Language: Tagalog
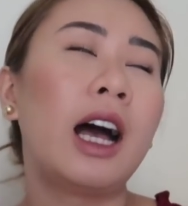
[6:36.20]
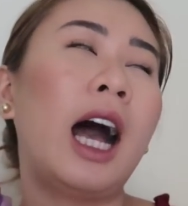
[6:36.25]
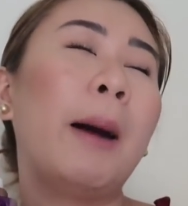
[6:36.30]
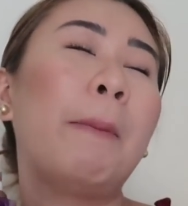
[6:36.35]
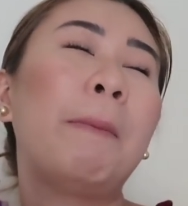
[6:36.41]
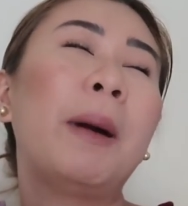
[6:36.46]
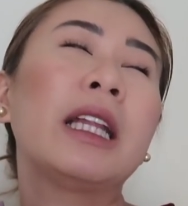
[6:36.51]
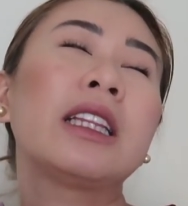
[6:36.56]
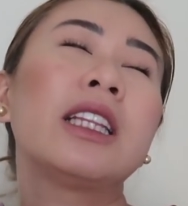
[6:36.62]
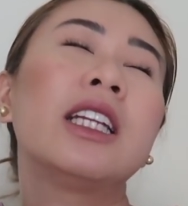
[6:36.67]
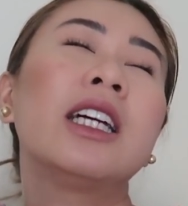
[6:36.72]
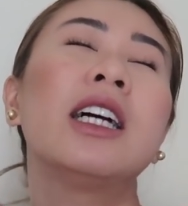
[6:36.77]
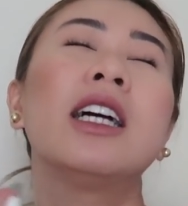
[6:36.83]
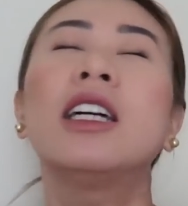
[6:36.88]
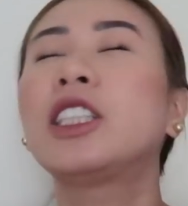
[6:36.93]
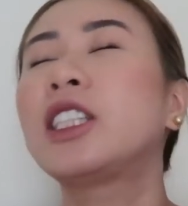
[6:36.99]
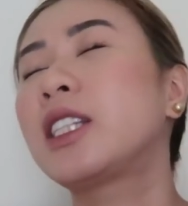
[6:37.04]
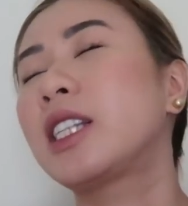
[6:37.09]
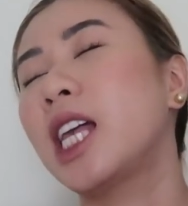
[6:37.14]
apat
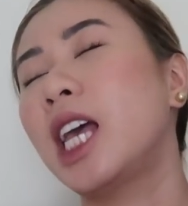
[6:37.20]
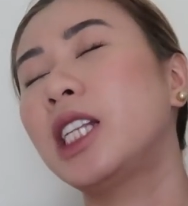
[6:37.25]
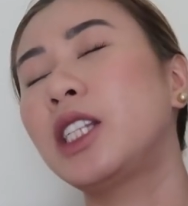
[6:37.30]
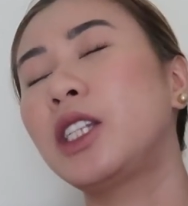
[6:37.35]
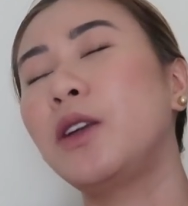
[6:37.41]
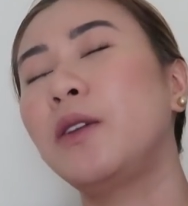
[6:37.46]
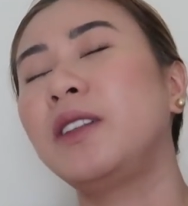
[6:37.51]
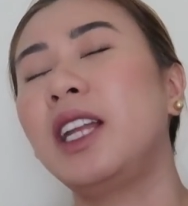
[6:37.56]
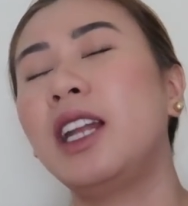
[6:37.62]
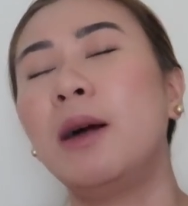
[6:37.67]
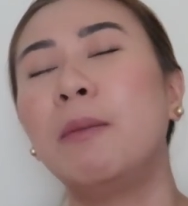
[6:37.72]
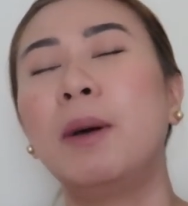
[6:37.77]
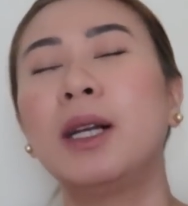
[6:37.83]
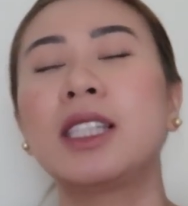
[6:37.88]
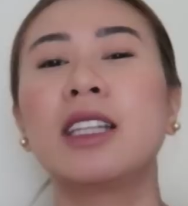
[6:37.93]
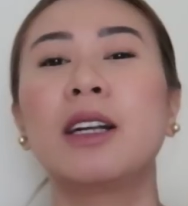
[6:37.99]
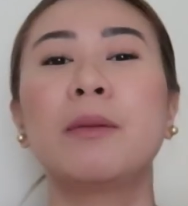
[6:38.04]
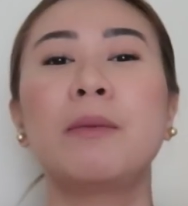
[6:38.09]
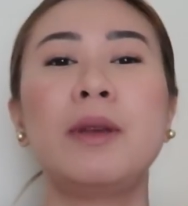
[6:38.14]
na scents yung
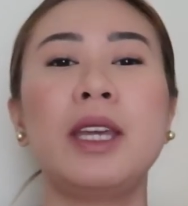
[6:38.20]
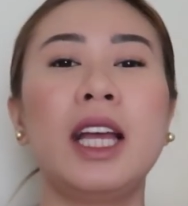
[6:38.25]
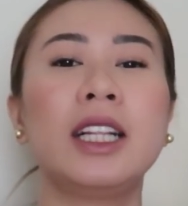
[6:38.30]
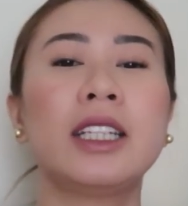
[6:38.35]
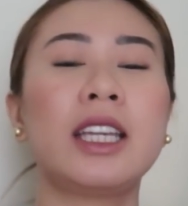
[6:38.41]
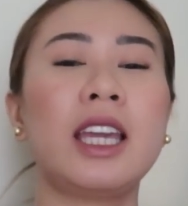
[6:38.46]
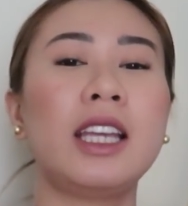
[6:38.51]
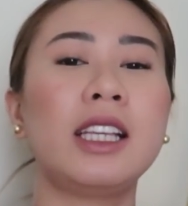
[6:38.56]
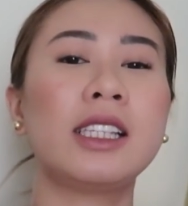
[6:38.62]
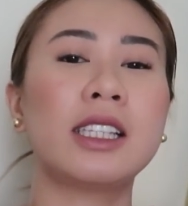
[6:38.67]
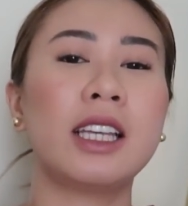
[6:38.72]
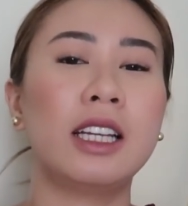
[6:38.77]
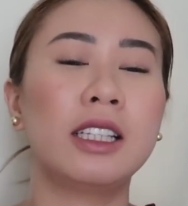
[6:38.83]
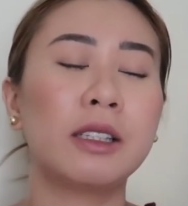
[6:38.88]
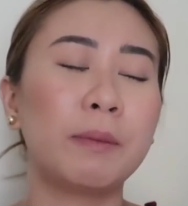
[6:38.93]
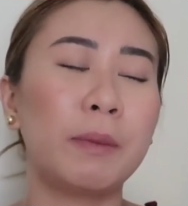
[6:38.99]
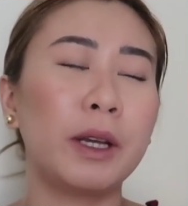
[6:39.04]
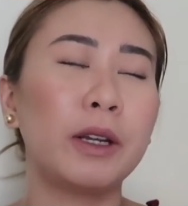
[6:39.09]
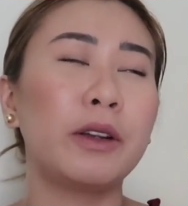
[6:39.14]
nilabas ng BLK
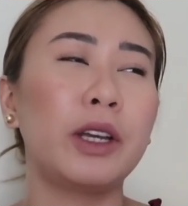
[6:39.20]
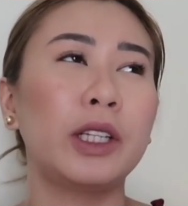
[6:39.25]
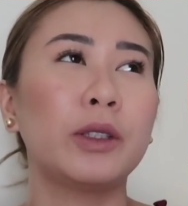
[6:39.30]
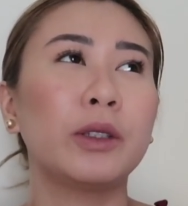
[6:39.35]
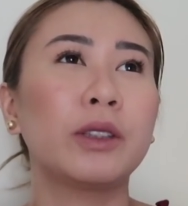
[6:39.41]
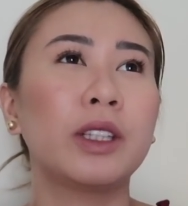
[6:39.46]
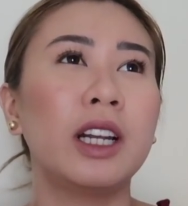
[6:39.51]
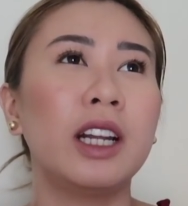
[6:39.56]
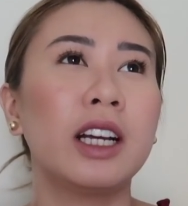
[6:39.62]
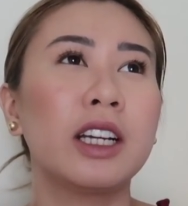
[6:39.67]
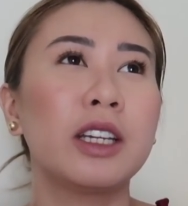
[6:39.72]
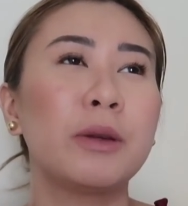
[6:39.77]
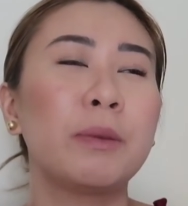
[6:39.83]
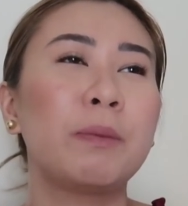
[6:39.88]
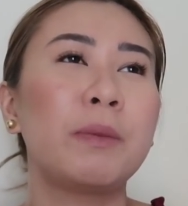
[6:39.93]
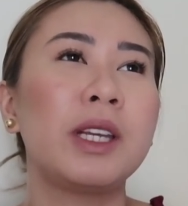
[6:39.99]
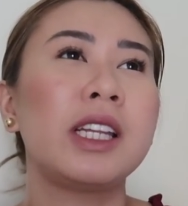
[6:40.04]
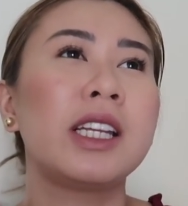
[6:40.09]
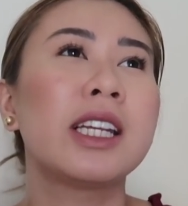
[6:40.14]
scents pero ito talaga
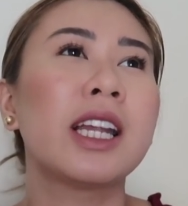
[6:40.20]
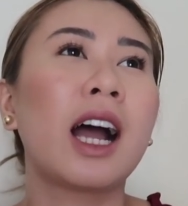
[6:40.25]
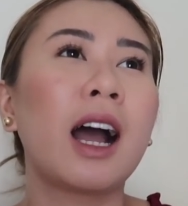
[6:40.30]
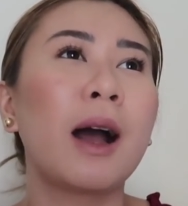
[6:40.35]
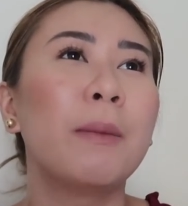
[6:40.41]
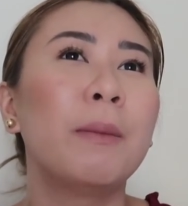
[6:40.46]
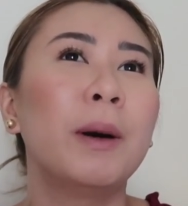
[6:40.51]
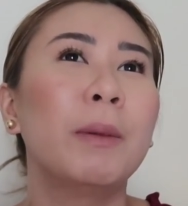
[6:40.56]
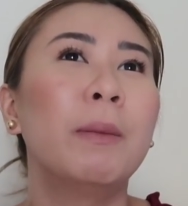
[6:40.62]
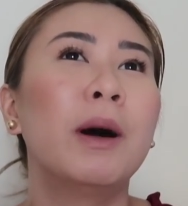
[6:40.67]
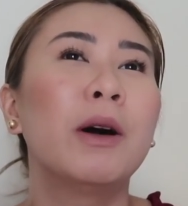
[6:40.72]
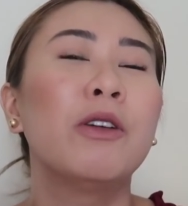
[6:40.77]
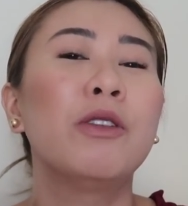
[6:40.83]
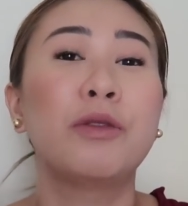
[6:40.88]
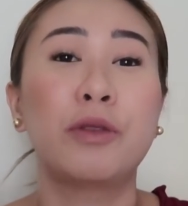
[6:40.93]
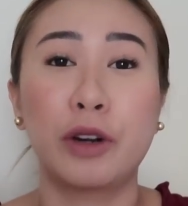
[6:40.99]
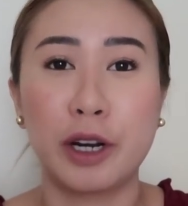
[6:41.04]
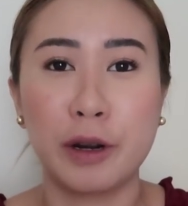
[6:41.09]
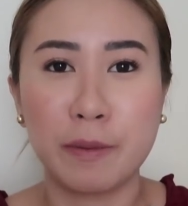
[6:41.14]
yung
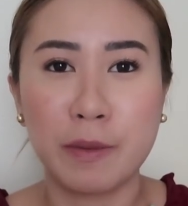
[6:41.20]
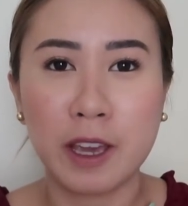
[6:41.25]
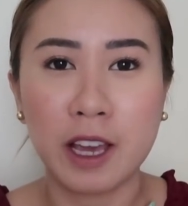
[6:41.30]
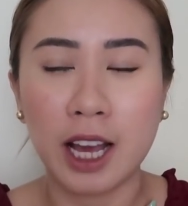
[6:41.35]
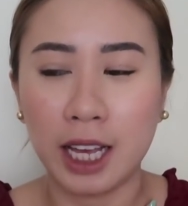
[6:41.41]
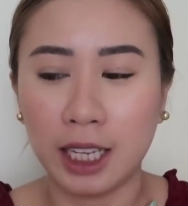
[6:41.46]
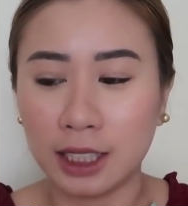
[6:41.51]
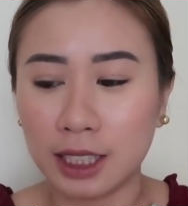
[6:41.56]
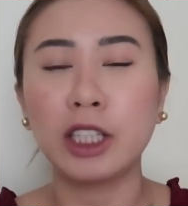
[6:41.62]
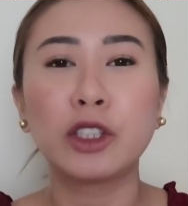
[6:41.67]
pinakamabango for me guys.